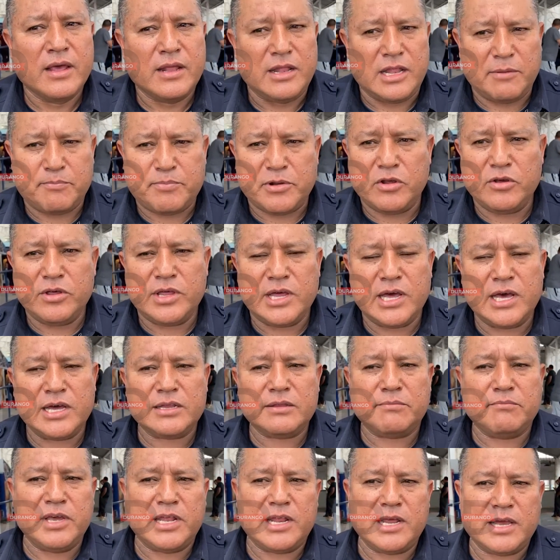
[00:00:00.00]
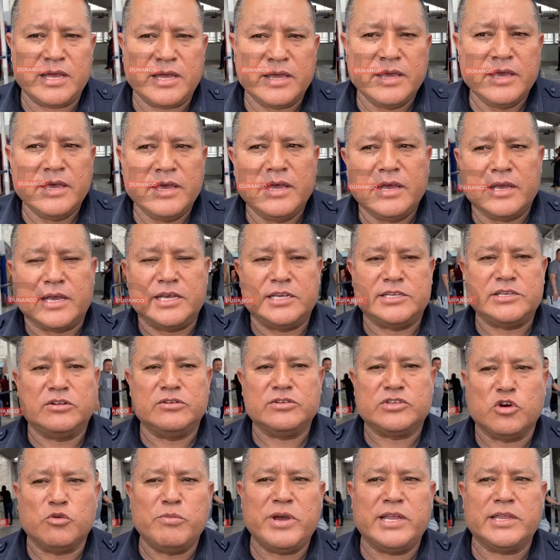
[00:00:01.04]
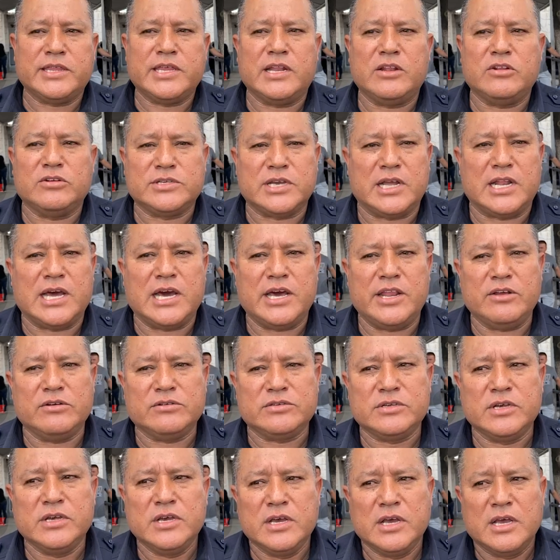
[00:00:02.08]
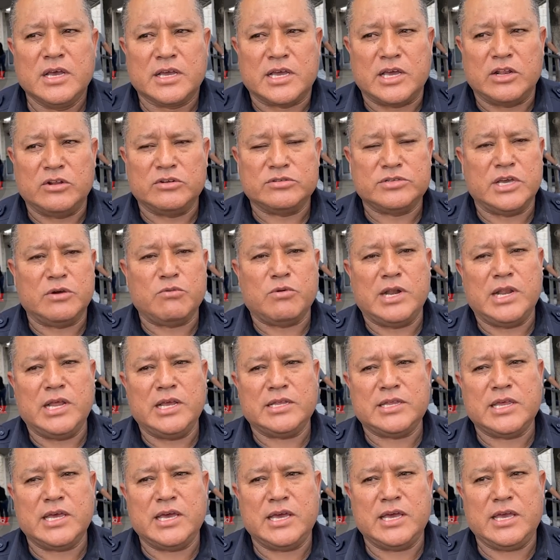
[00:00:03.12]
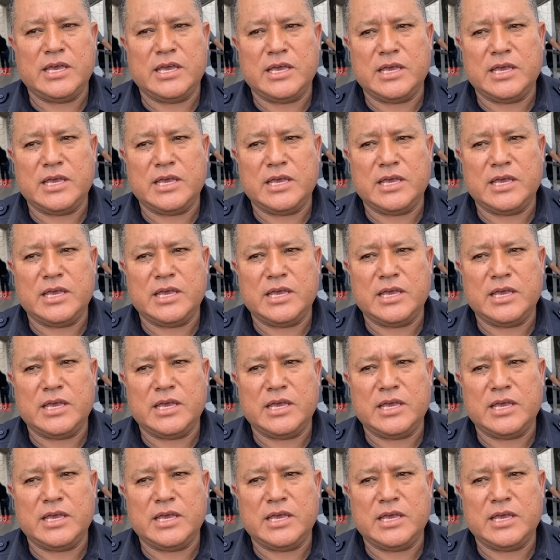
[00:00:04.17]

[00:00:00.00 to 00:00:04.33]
La prioridad, mire, que se nos aumenten los salarios, que nos igualite